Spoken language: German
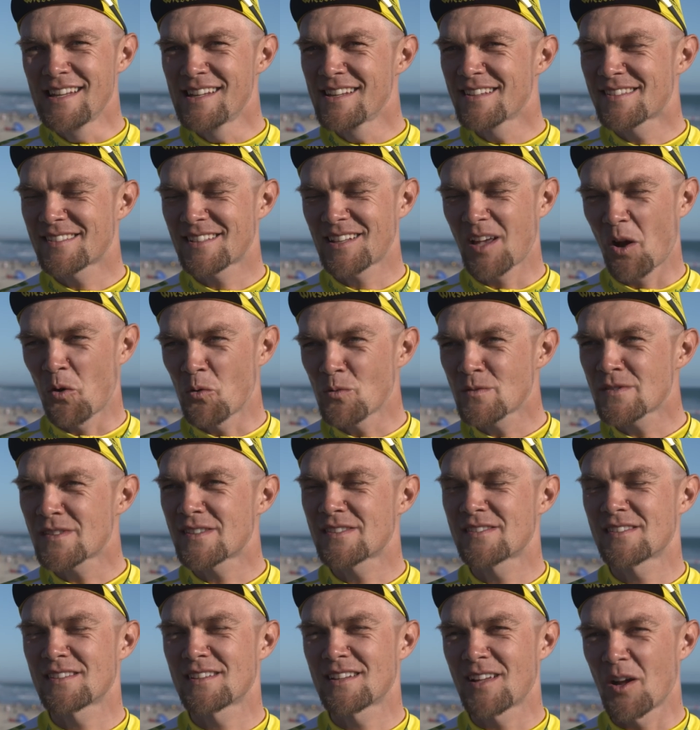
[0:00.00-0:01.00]
Ziel ist
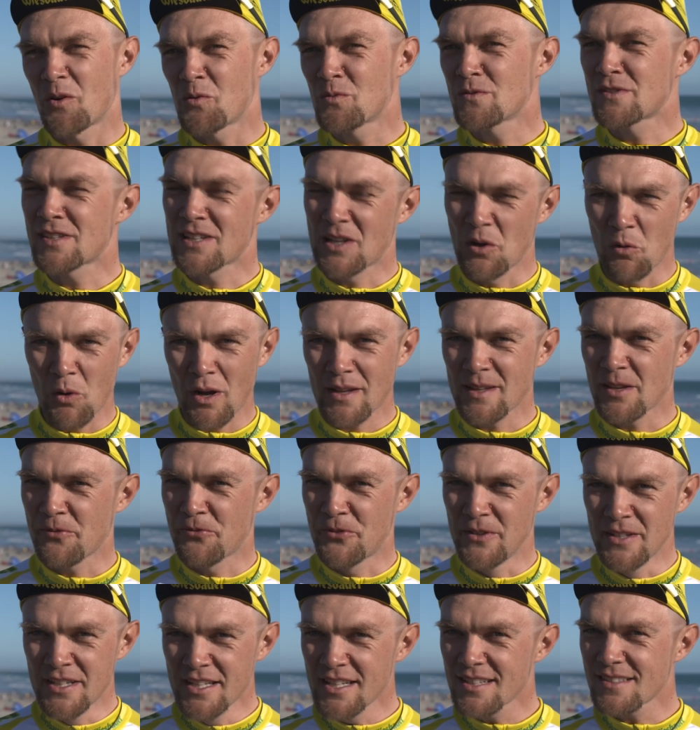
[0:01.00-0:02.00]
ganz, ganz klar
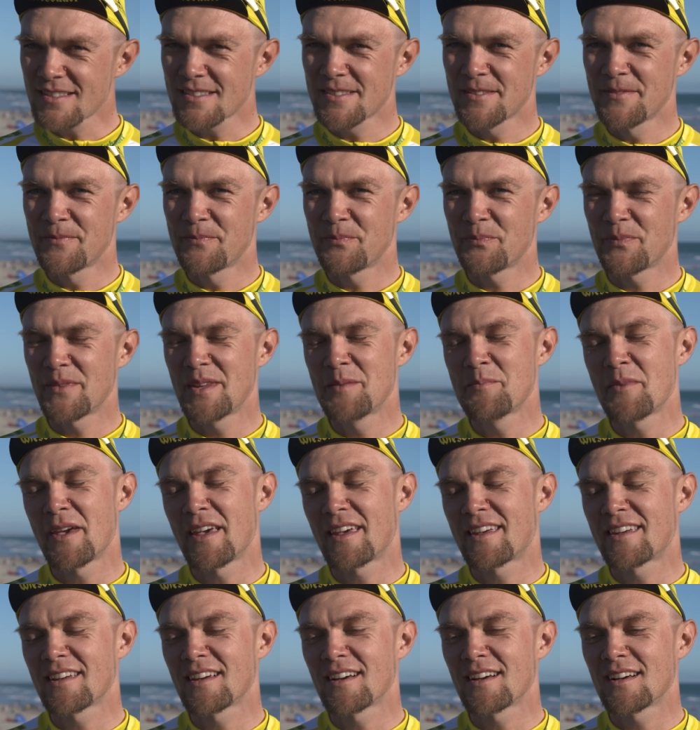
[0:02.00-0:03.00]
definiert. Ich
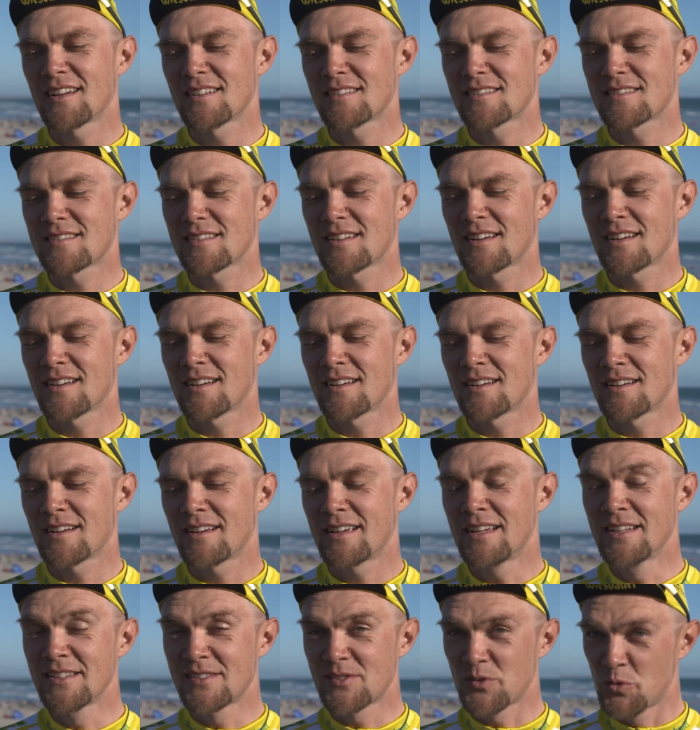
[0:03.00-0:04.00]
möchte
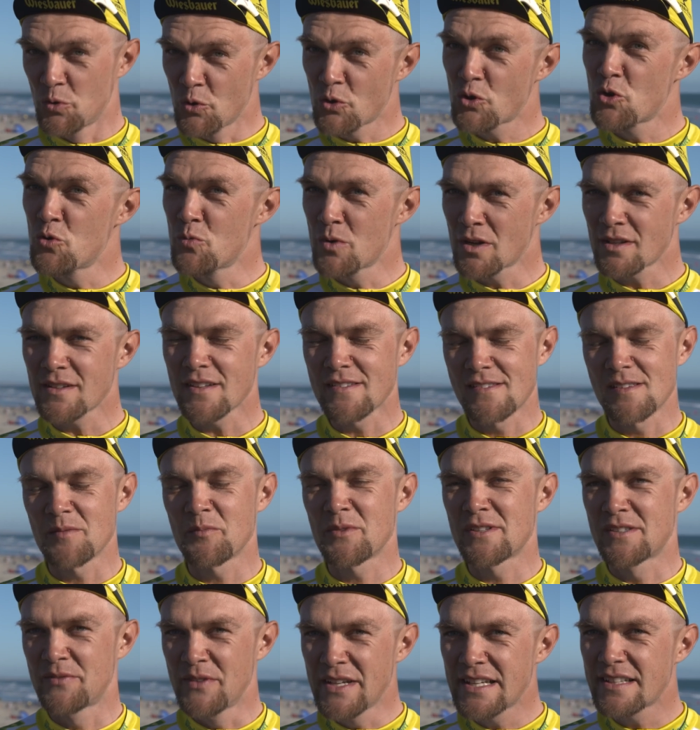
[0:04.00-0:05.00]
äh, ins Ziel kommen, das ist
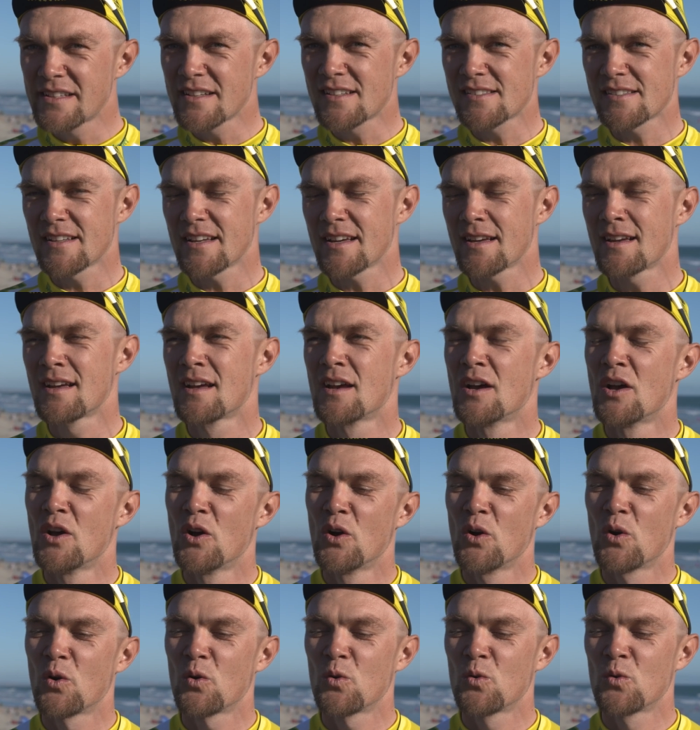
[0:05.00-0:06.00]
einmal das Wichtigste.
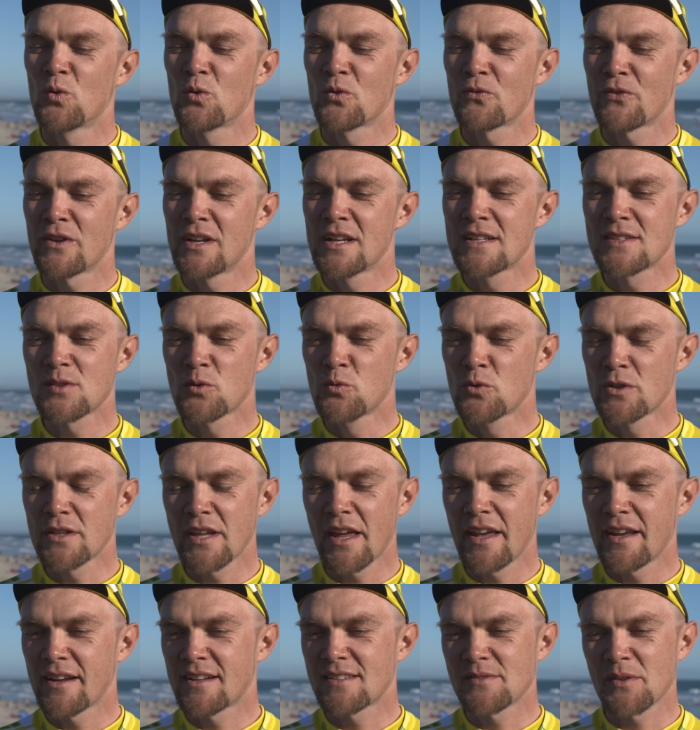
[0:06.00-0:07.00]
Und wenn ich
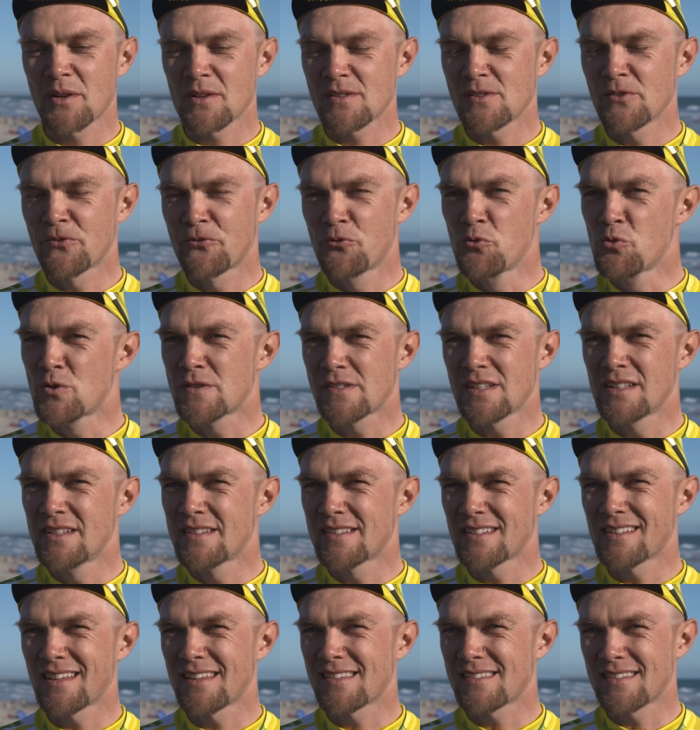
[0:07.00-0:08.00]
zurückdenke, 2015
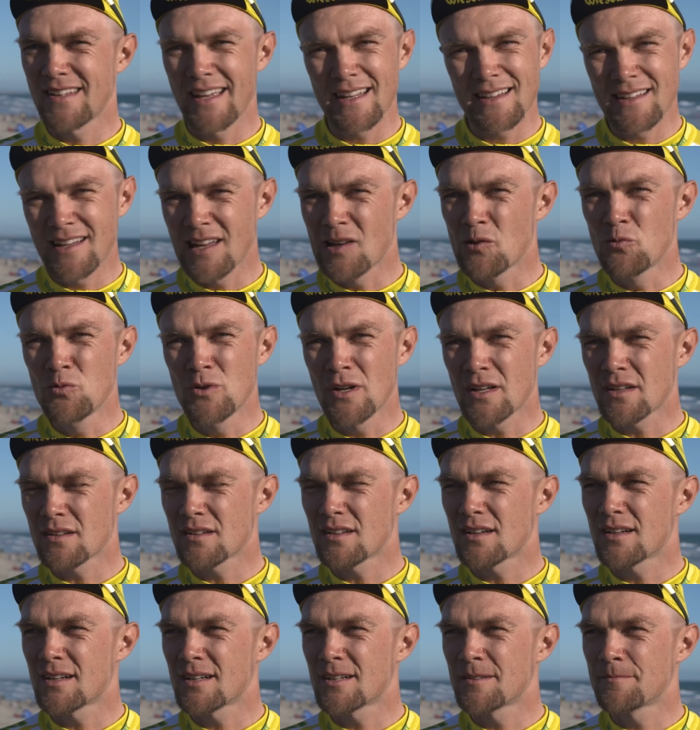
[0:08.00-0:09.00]
ist ja das nicht
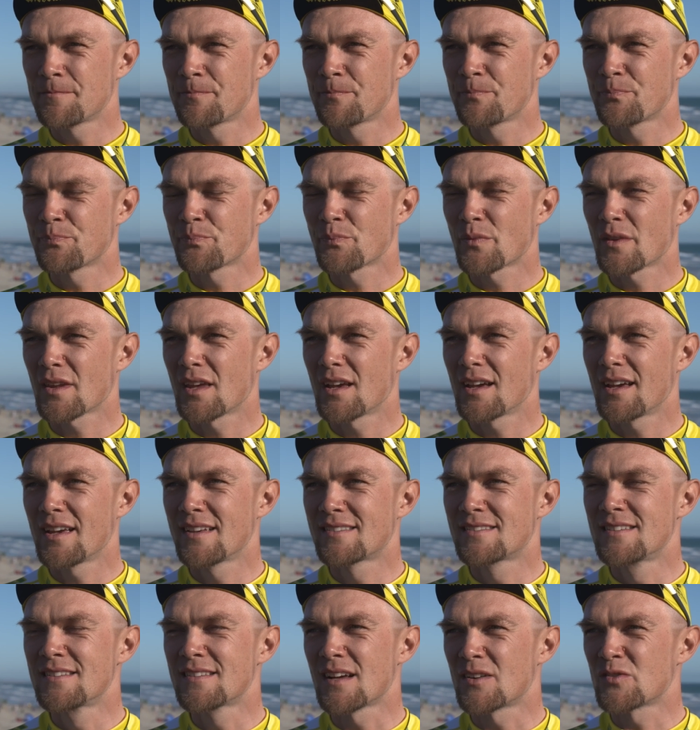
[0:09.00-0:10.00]
gelungen. Ähm,
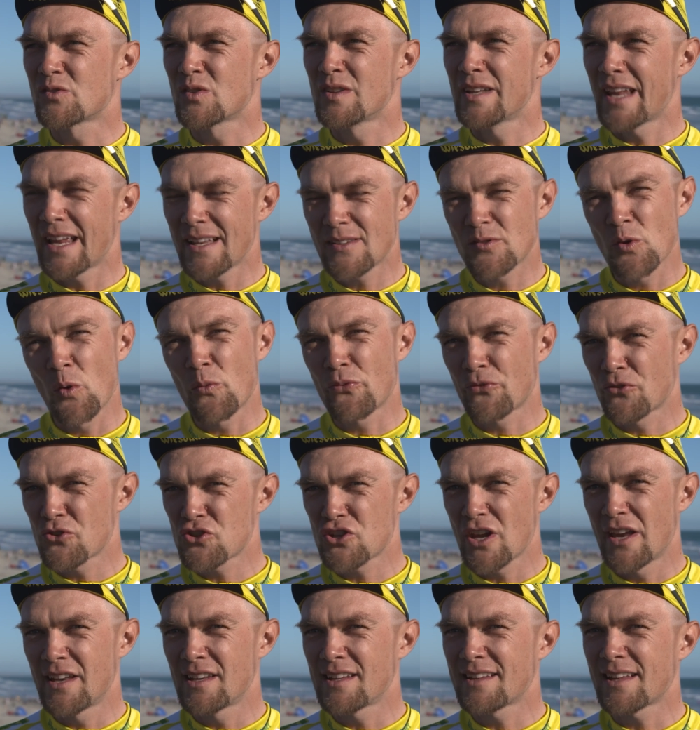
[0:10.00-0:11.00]
es ist also nicht
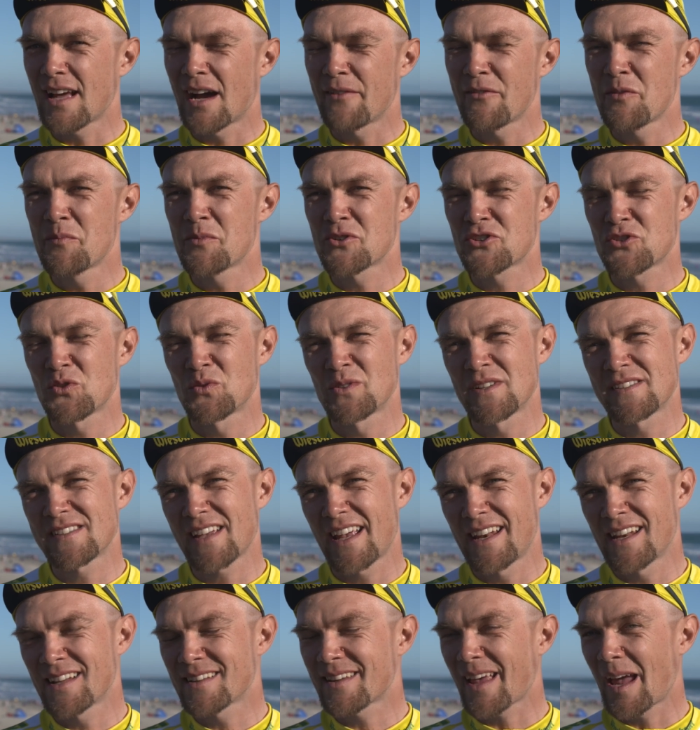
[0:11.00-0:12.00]
selbstverständlich, auch wenn man schon das
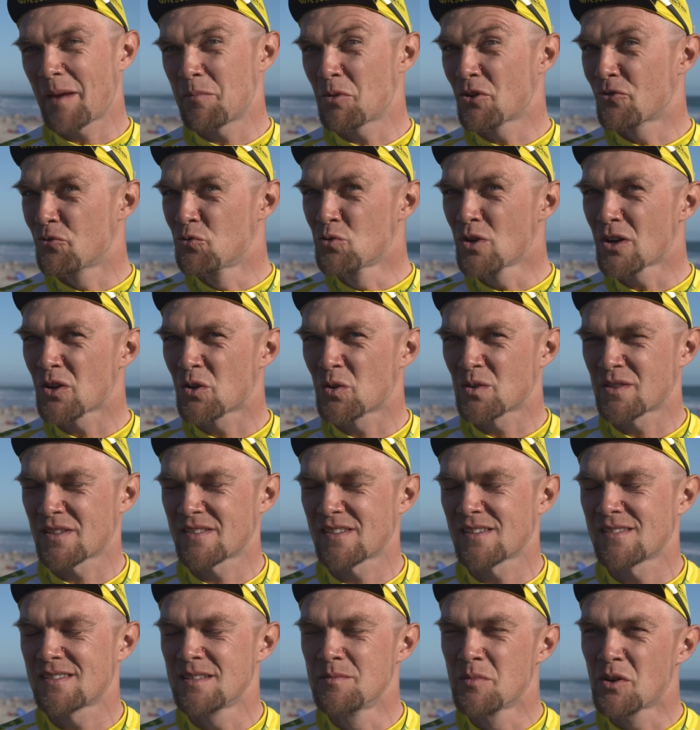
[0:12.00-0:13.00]
Rennen dreimal gewonnen hat,
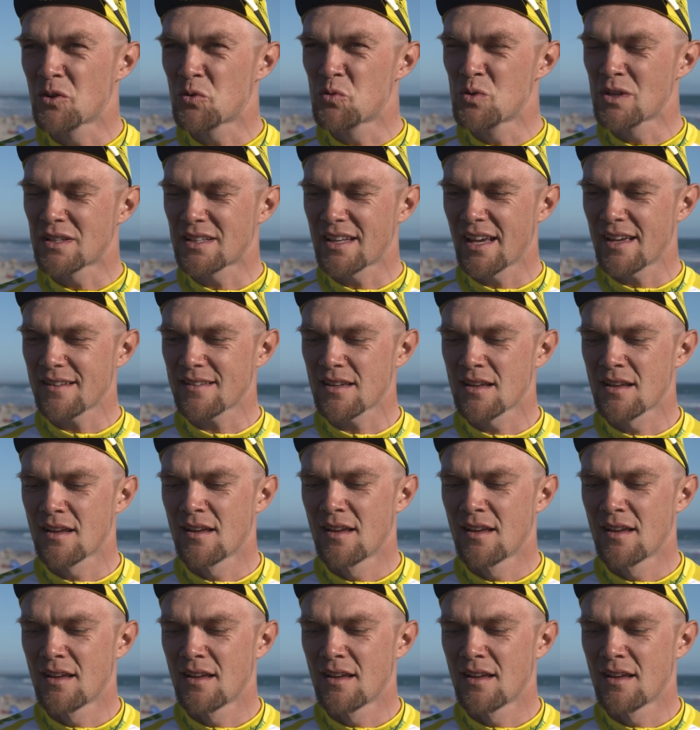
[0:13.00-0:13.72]
dass es immer gut geht.